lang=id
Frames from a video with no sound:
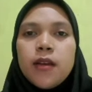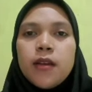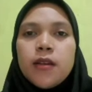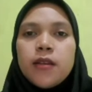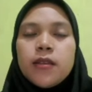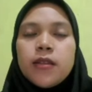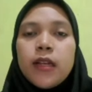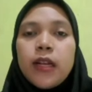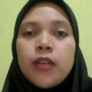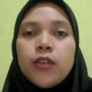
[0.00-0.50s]

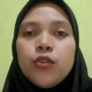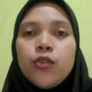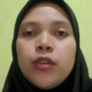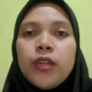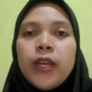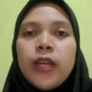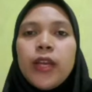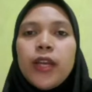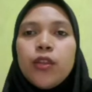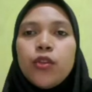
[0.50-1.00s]

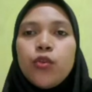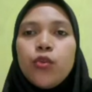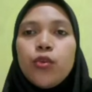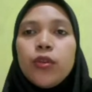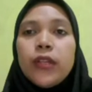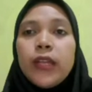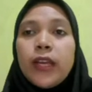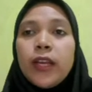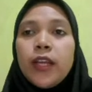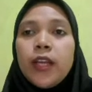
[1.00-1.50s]
Selanjutnya yaitu
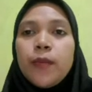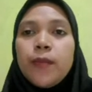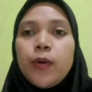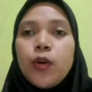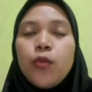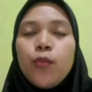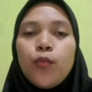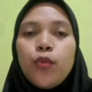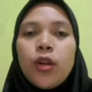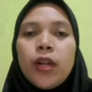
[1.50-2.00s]
teknik
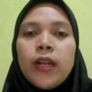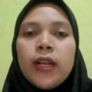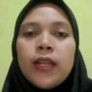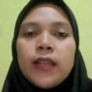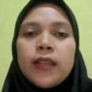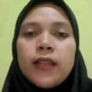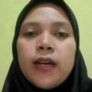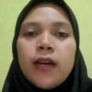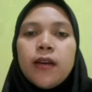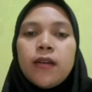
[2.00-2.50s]
pengumpulan
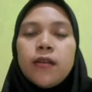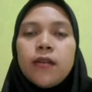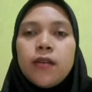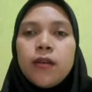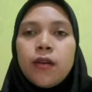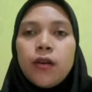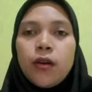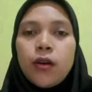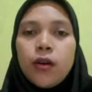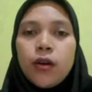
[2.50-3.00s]
data.
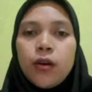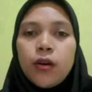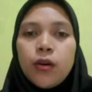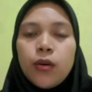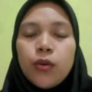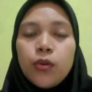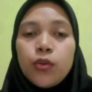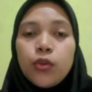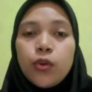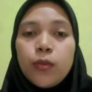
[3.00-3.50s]

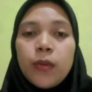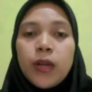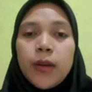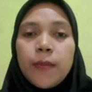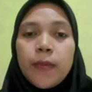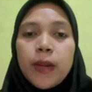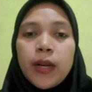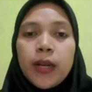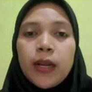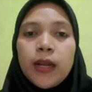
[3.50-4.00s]
Uh, untuk
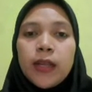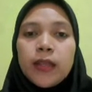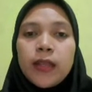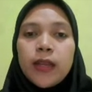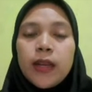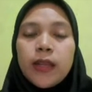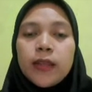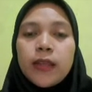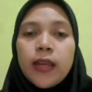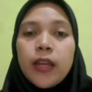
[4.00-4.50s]
mendapatkan
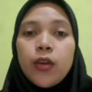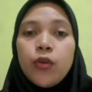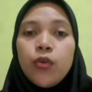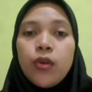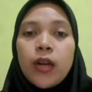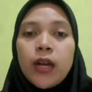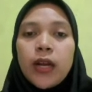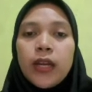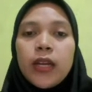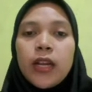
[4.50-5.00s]
data-data yang
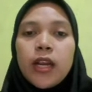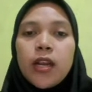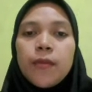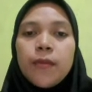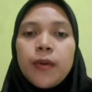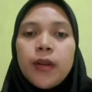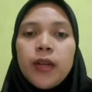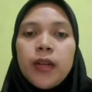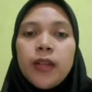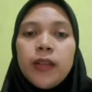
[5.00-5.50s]
digunakan
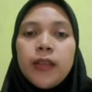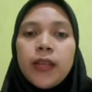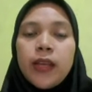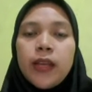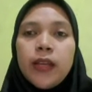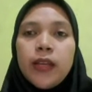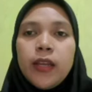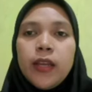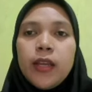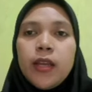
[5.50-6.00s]
dalam penelitian
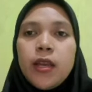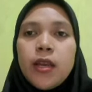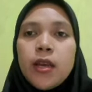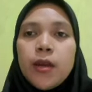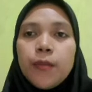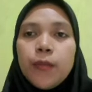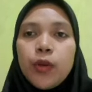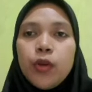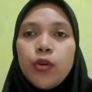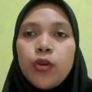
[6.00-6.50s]
ini,
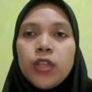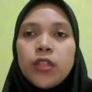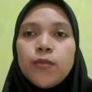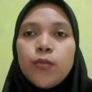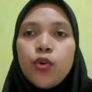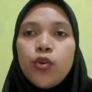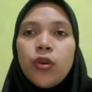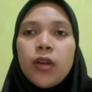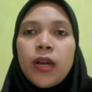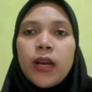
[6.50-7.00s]
penulis
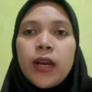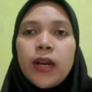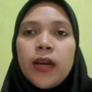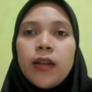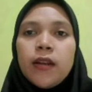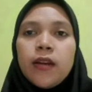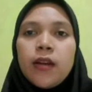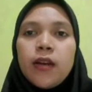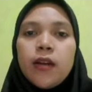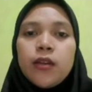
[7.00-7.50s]

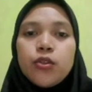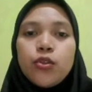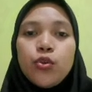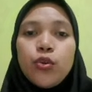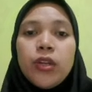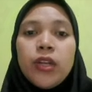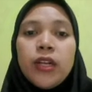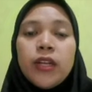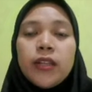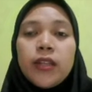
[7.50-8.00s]
menggunakan uh,
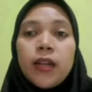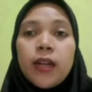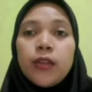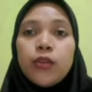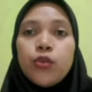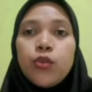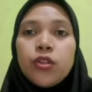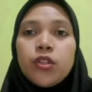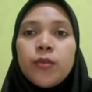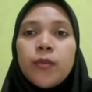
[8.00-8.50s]
studi
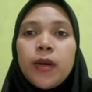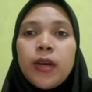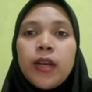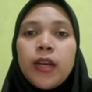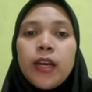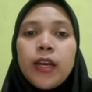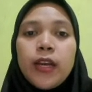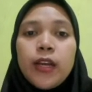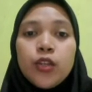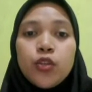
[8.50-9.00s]
literatur
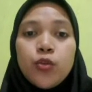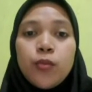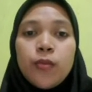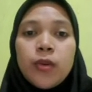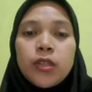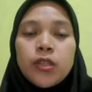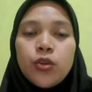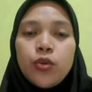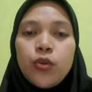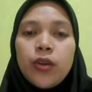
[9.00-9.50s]
sebagai
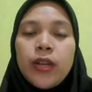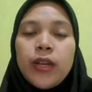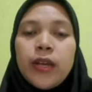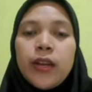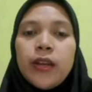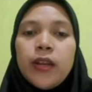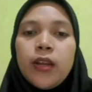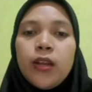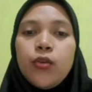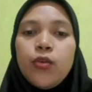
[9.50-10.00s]
sumber sekunder
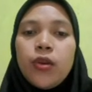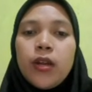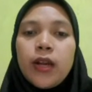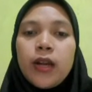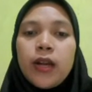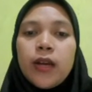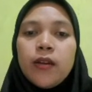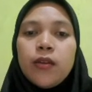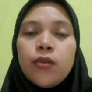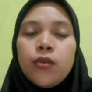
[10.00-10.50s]
yang
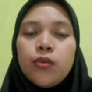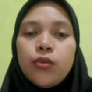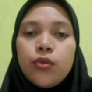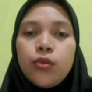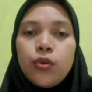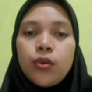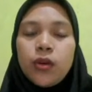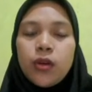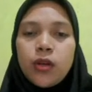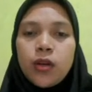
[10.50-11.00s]
digunakan
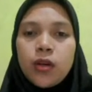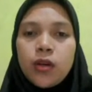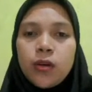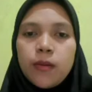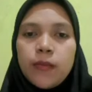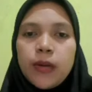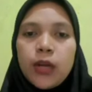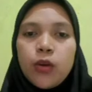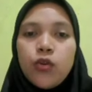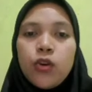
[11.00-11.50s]
untuk uh,
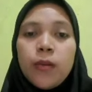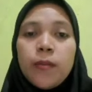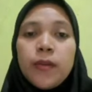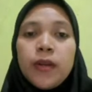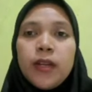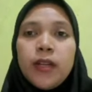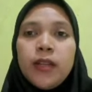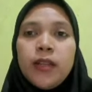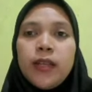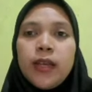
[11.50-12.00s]
melakukan
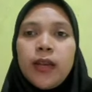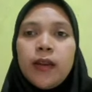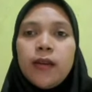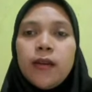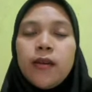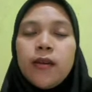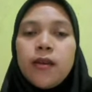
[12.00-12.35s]
penelitian.